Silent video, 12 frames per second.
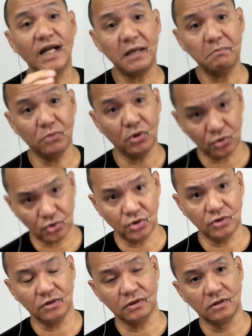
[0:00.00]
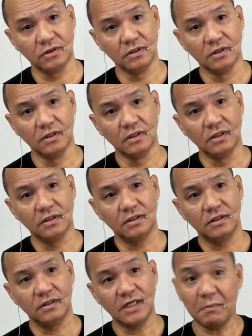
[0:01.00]
like button
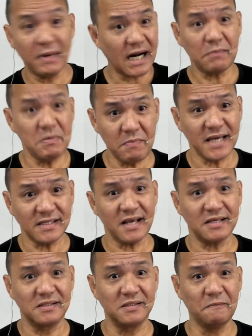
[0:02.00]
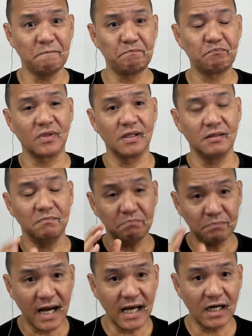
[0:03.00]
ng maraming beses
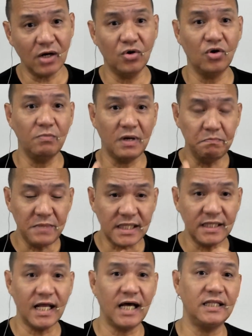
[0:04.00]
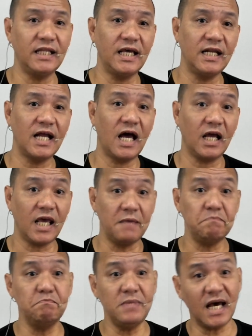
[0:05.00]
para ho mabit natin ang
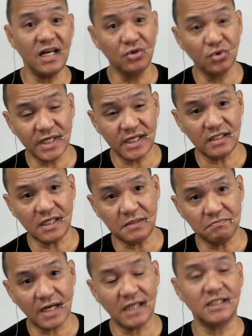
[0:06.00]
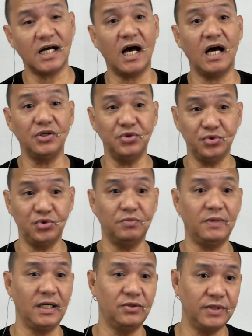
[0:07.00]
FB algorithm at saka ang
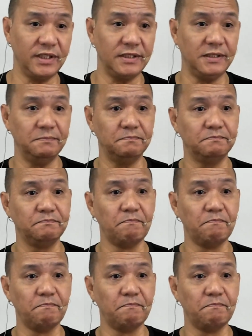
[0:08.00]
YouTube algorithm.